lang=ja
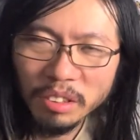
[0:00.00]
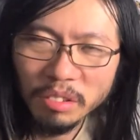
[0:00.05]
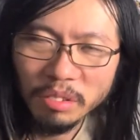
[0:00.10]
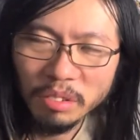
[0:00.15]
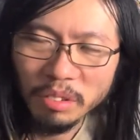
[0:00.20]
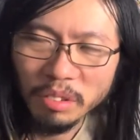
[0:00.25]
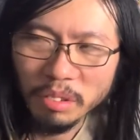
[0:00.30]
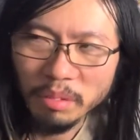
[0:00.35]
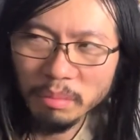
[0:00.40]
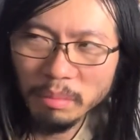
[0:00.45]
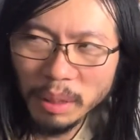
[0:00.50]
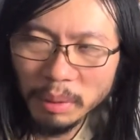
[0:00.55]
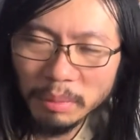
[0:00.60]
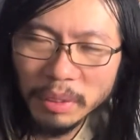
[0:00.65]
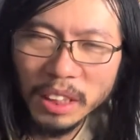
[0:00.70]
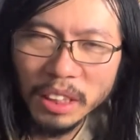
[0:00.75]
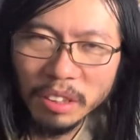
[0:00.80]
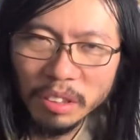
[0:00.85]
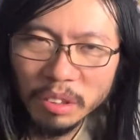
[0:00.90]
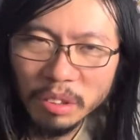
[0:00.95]
その
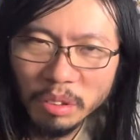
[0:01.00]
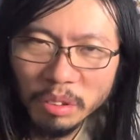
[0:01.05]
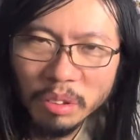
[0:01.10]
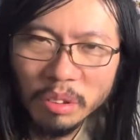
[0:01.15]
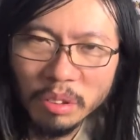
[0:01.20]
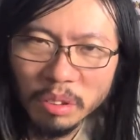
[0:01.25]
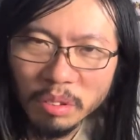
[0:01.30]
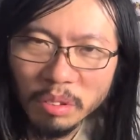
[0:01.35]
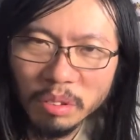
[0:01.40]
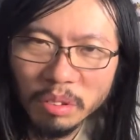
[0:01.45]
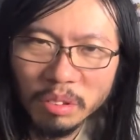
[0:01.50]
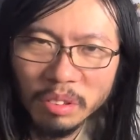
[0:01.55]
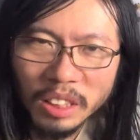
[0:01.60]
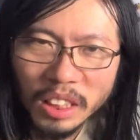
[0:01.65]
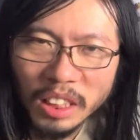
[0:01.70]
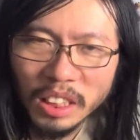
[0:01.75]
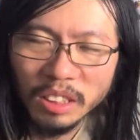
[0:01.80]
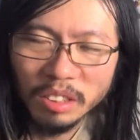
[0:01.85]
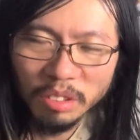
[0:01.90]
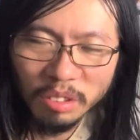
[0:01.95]
見てる人の心の
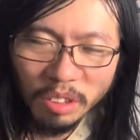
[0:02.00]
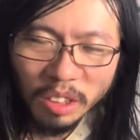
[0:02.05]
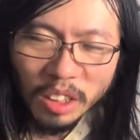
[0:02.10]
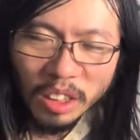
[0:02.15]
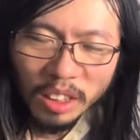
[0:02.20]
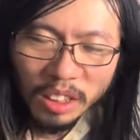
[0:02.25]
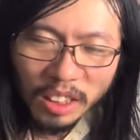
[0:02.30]
中にその